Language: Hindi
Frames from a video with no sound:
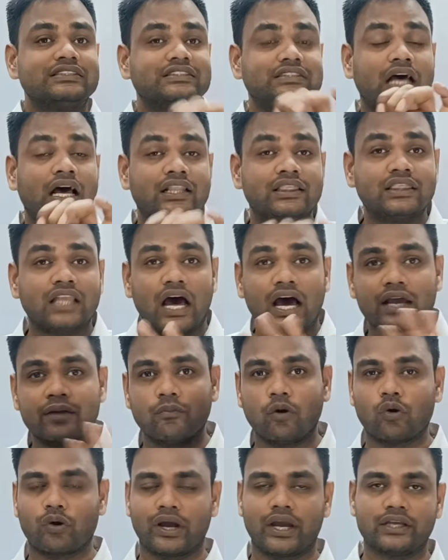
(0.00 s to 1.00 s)
शानदार
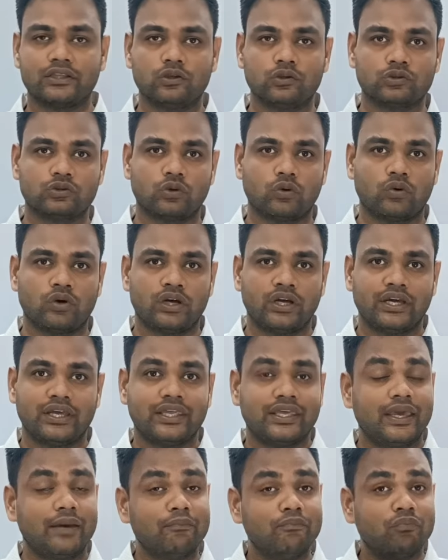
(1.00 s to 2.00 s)
मौका है दोस्तों
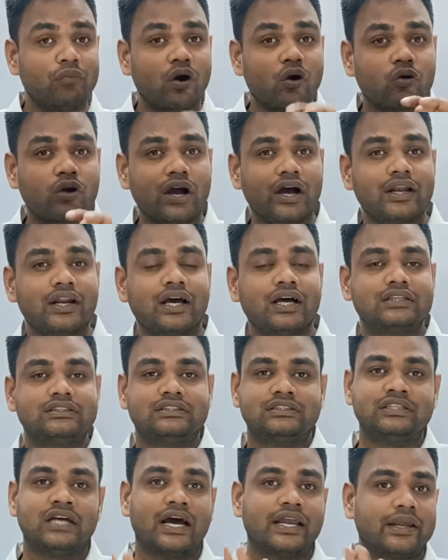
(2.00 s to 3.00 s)
ये मौका ना
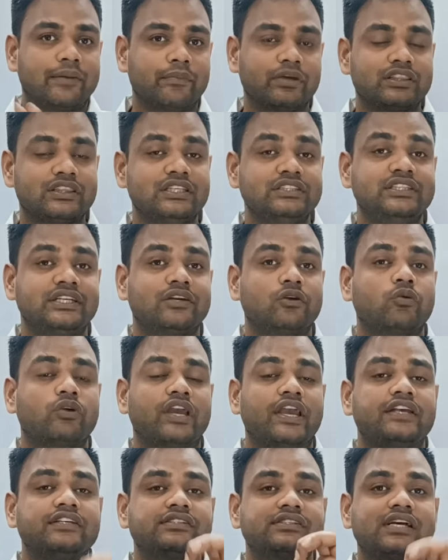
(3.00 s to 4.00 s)
जाने मत दीजिए क्योंकि
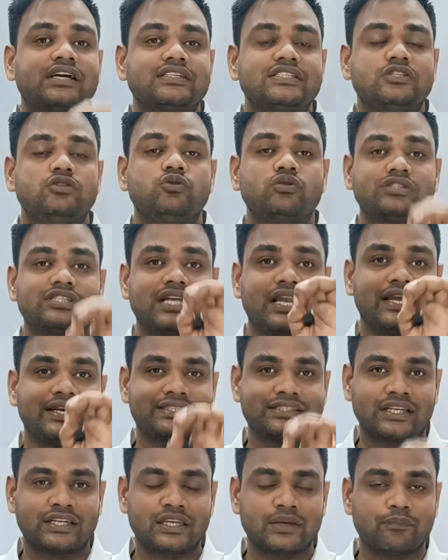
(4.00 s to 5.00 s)
इसका जो
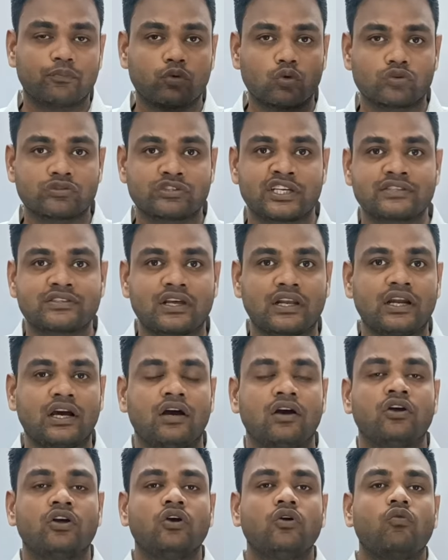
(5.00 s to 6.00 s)
सिलेक्शन की प्रोसेस है ना
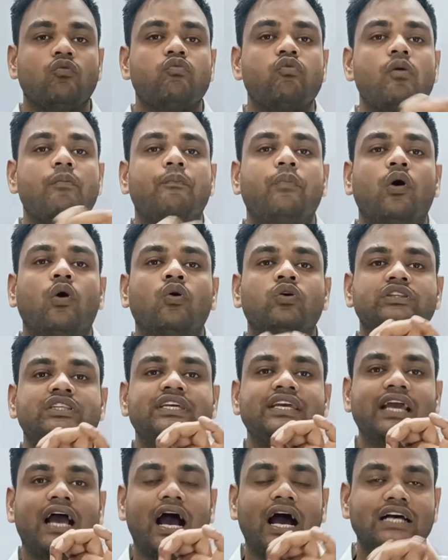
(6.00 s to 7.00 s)
वो बहुत
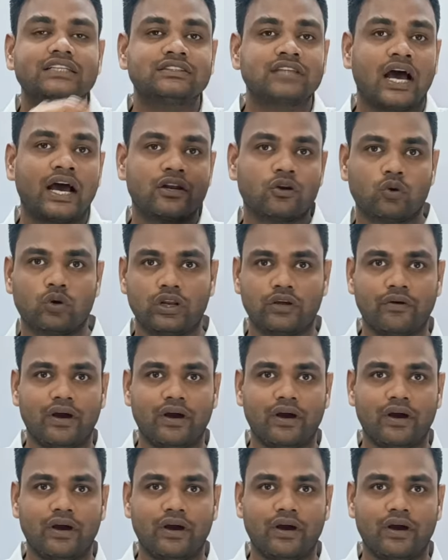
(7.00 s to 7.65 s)
ही आसान होने